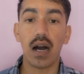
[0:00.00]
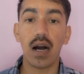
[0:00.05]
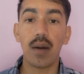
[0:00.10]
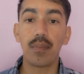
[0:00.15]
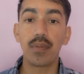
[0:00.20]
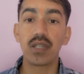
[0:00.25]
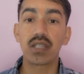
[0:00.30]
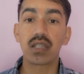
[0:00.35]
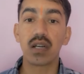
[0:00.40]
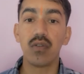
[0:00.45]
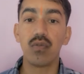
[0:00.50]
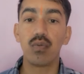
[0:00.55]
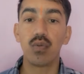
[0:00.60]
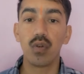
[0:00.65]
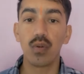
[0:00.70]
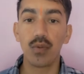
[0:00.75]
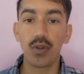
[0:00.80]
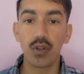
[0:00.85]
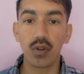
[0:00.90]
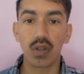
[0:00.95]
आप इसका
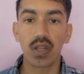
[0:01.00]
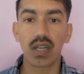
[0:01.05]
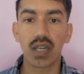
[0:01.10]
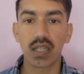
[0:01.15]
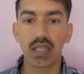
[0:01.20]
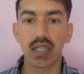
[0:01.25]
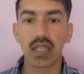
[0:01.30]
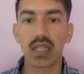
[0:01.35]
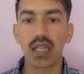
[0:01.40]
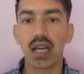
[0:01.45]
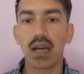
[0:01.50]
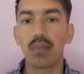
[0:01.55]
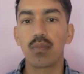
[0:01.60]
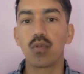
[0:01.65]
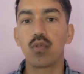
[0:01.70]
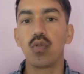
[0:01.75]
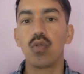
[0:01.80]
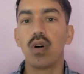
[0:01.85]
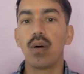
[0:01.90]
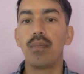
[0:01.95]
फुल वीडियो देखना चाहते हैं
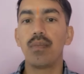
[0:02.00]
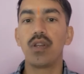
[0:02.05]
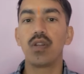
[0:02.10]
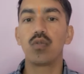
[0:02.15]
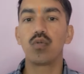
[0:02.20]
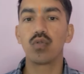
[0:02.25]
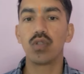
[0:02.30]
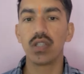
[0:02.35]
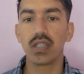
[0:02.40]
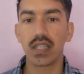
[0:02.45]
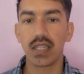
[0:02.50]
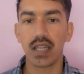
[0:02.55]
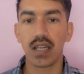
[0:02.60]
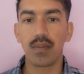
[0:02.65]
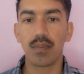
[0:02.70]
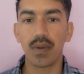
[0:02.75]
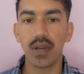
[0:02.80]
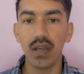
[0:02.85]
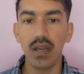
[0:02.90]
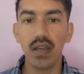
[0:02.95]
आप तो आप मेरे दूसरे
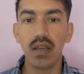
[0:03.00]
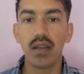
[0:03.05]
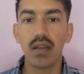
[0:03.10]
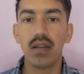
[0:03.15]
चैनल पर